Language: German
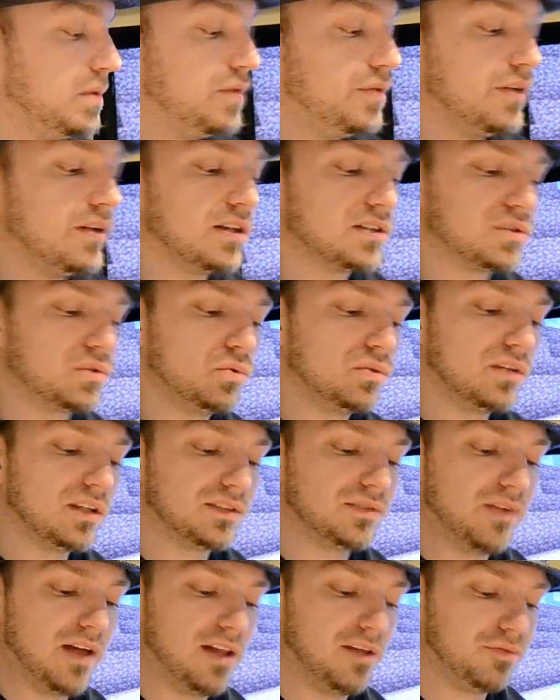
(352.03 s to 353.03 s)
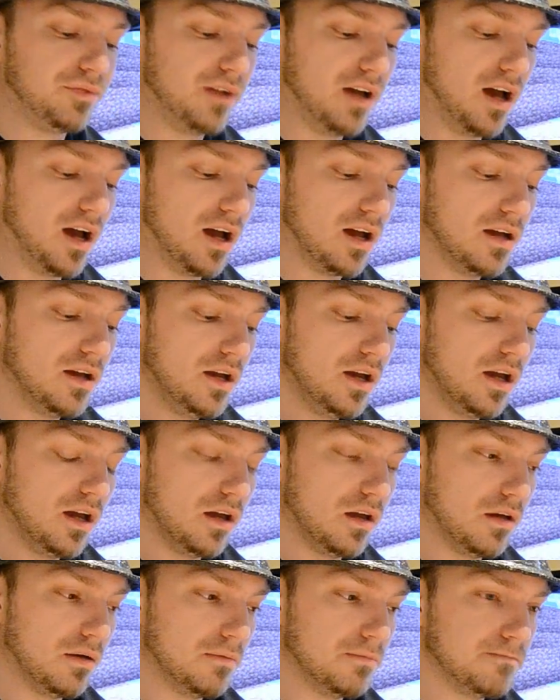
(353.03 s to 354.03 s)
finde das gut, dass Valve da
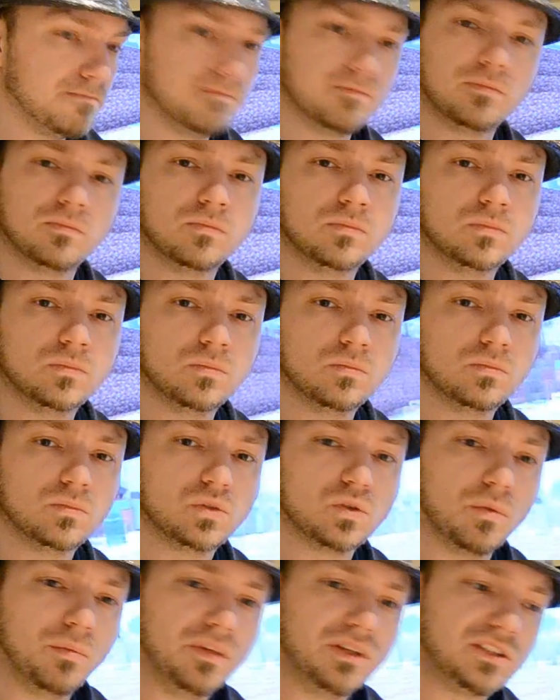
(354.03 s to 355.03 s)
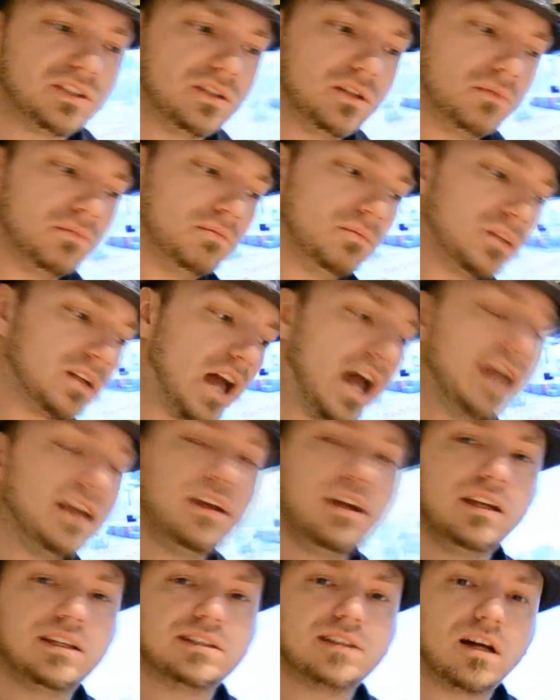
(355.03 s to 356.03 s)
ähm, so ein bisschen mit
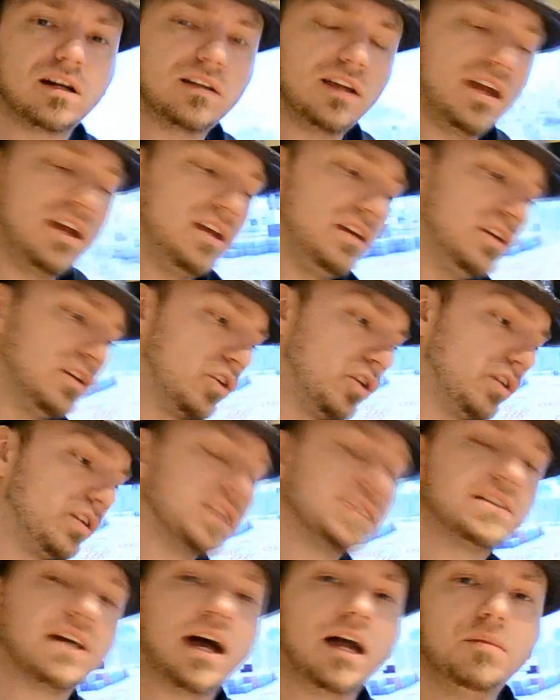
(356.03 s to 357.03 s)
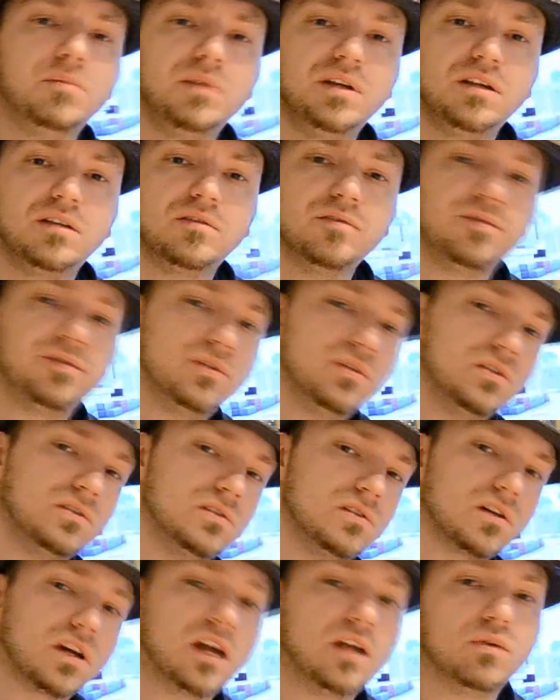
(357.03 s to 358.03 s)
reingeht, sagt, ey, ihr könnt das da anbieten für
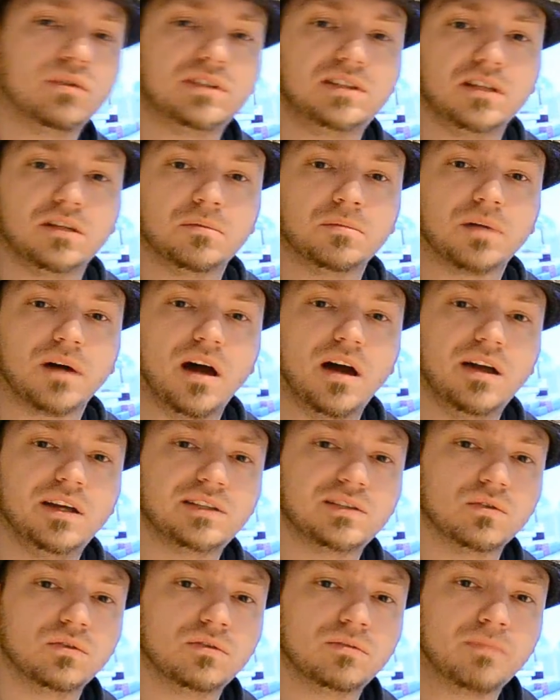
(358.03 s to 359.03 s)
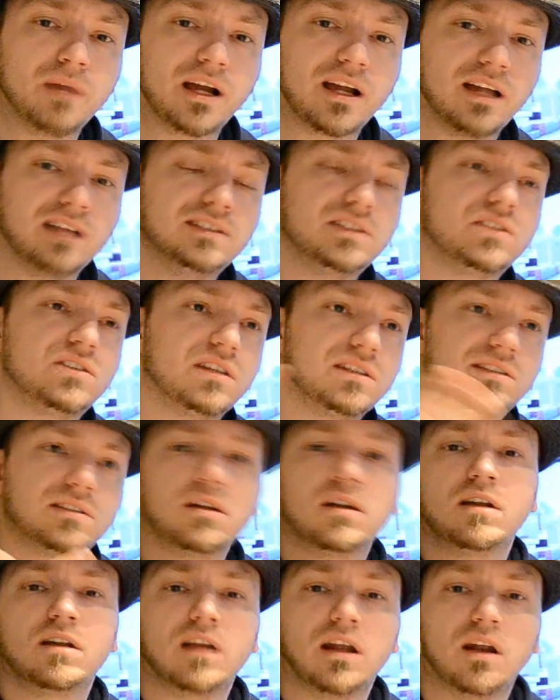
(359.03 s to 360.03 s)
einen reduzierten Preis und man kann sich das
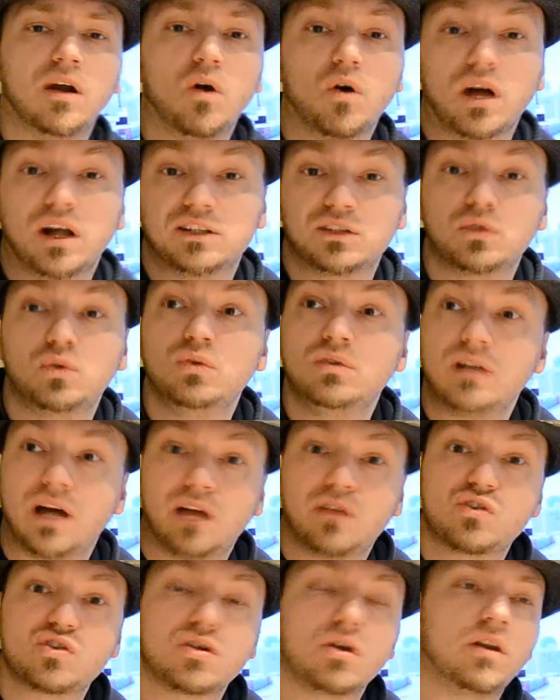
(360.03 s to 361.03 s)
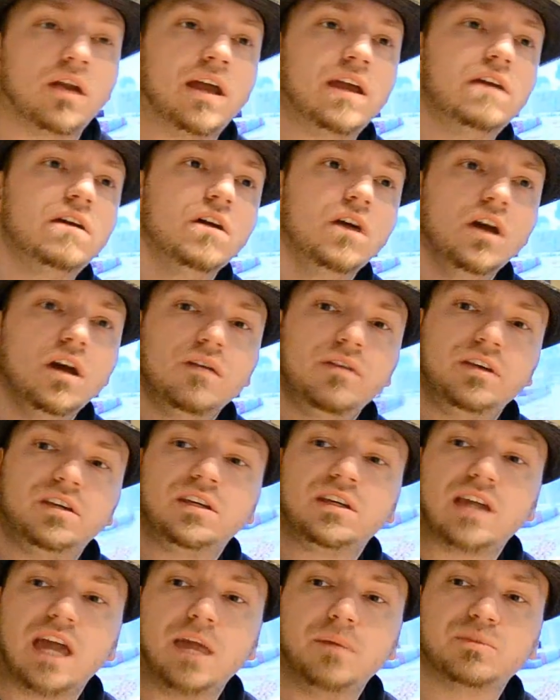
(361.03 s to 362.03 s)
dann, dann auch als Kunde anschauen, hey,
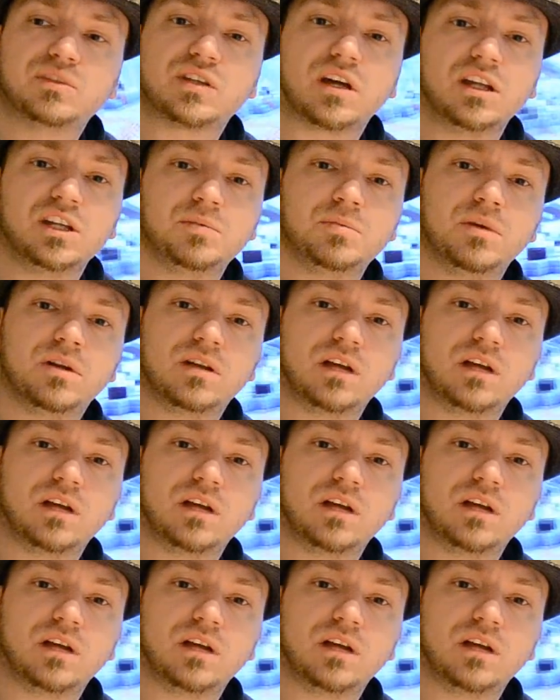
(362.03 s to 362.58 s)
welche Games kann ich mir denn